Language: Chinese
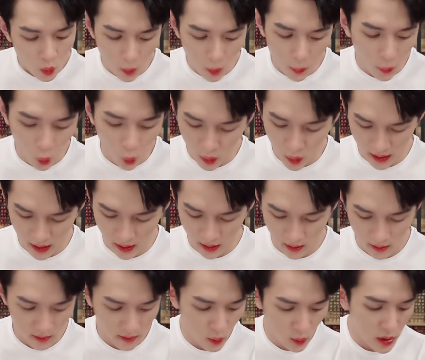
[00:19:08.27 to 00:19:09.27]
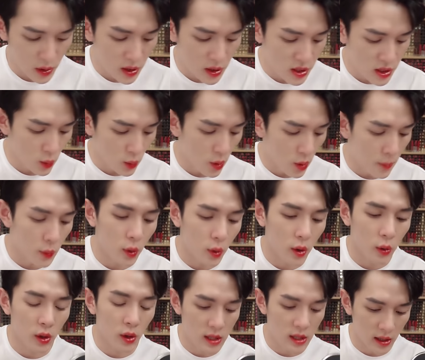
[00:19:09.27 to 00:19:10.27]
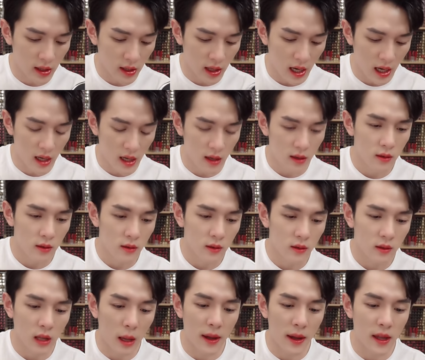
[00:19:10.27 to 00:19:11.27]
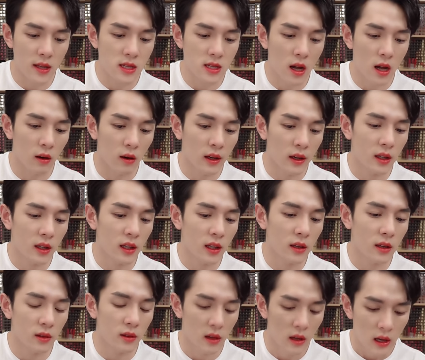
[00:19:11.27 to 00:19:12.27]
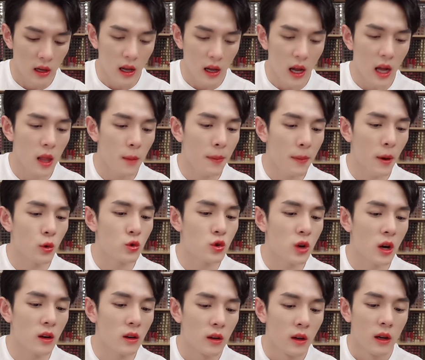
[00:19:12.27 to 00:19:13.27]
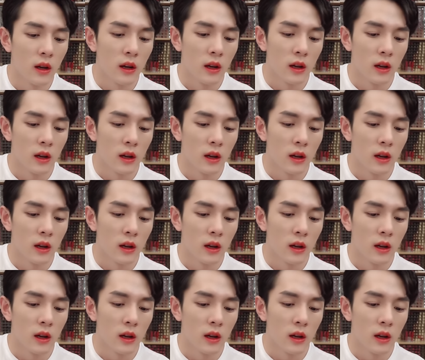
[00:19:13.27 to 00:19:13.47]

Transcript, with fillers: 我不会，因为这只我不会推荐它，打扮颜色好看，但它它的包装